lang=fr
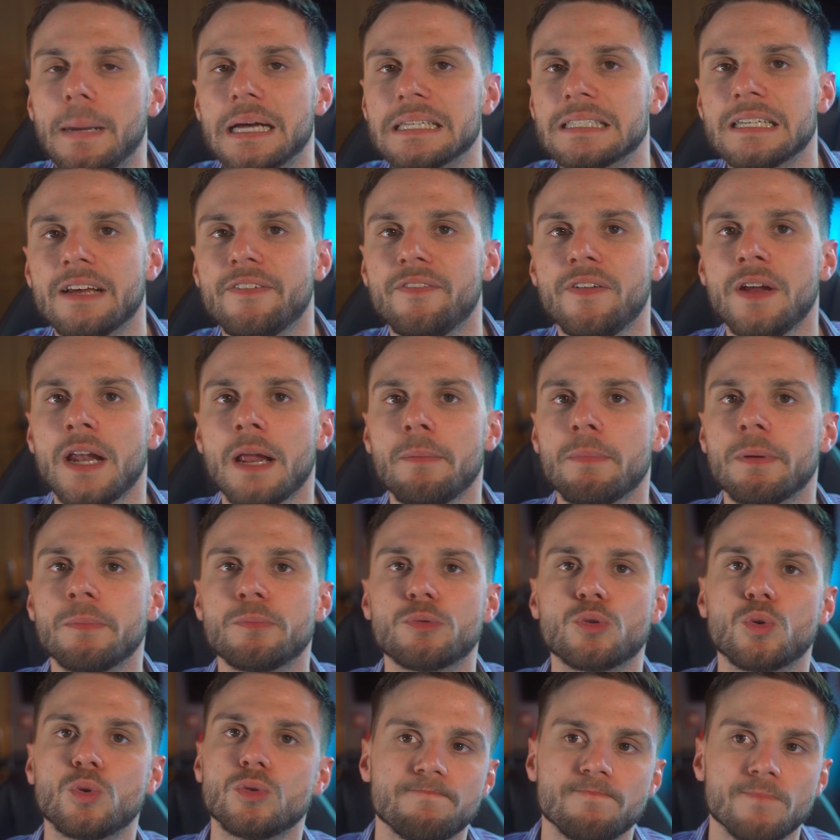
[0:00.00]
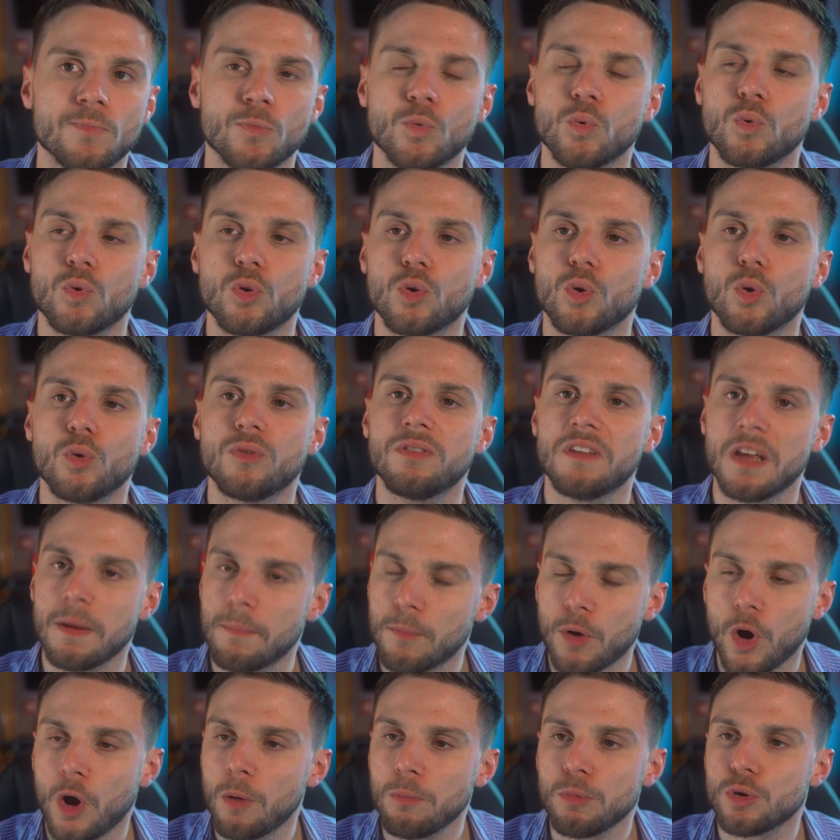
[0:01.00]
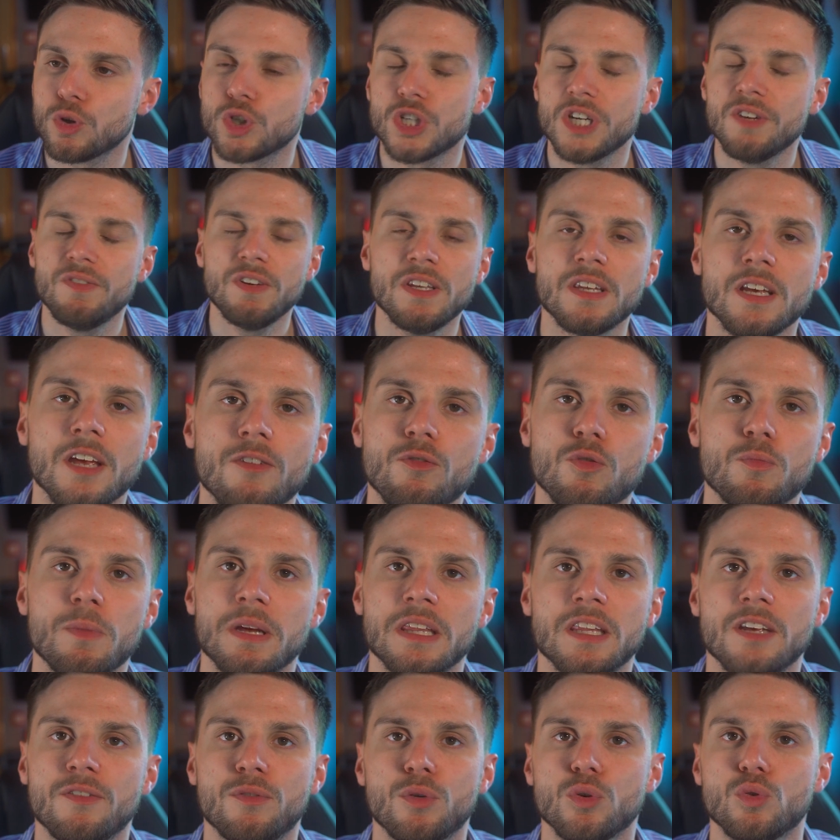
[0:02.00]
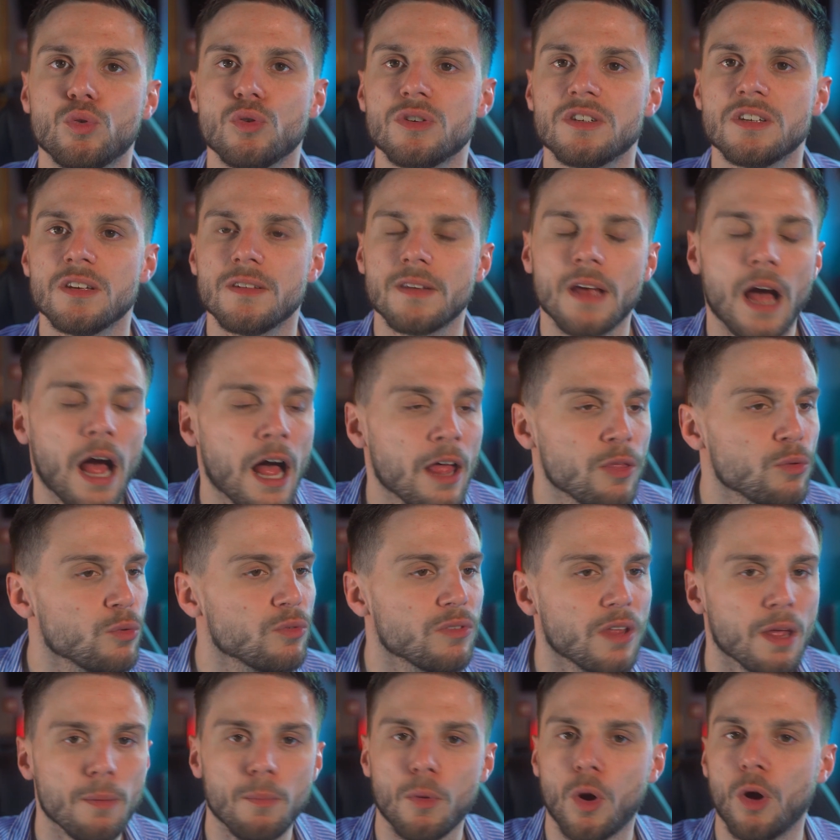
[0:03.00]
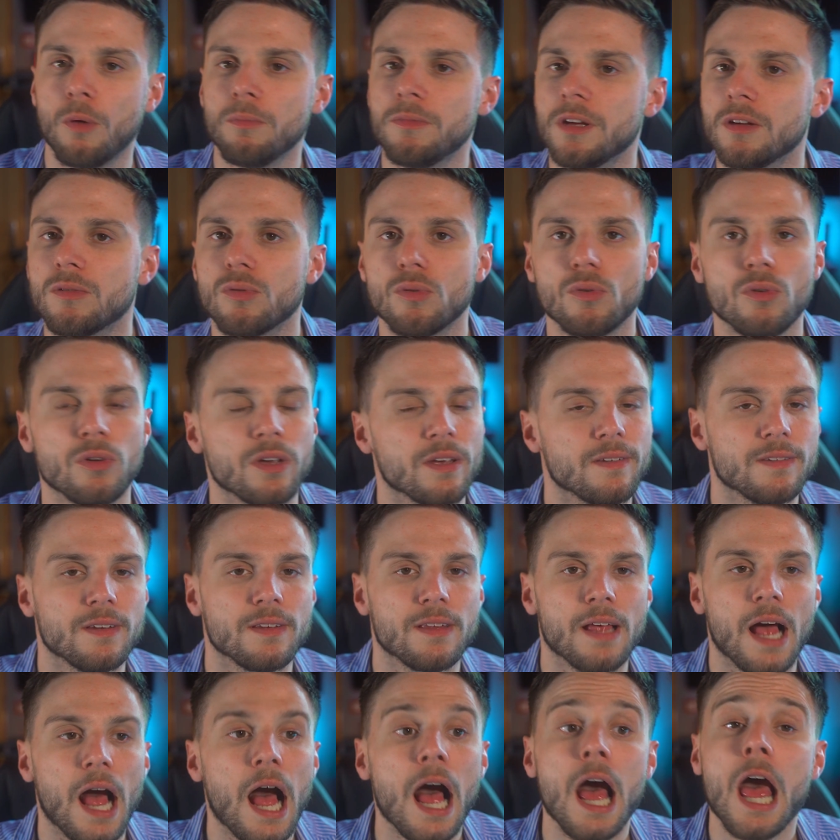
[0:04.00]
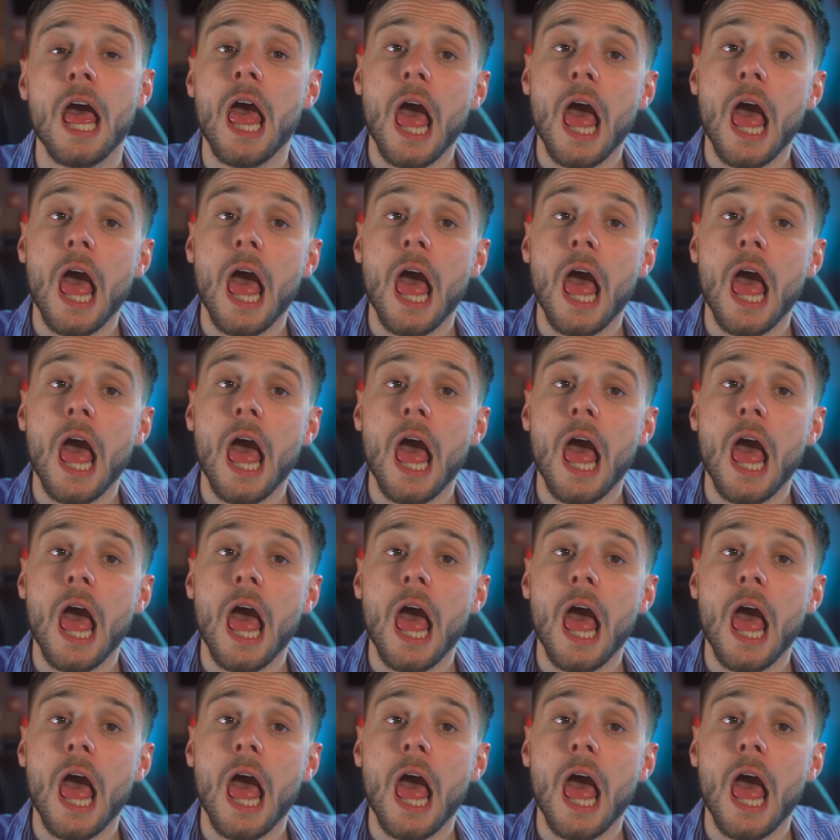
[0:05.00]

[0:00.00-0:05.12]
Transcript: Bah, ça fait la même chose. Donc, euh, tes membres, j'éviterai de vous mettre des photos, etc. Donc, tes membres, tes trucs, etc.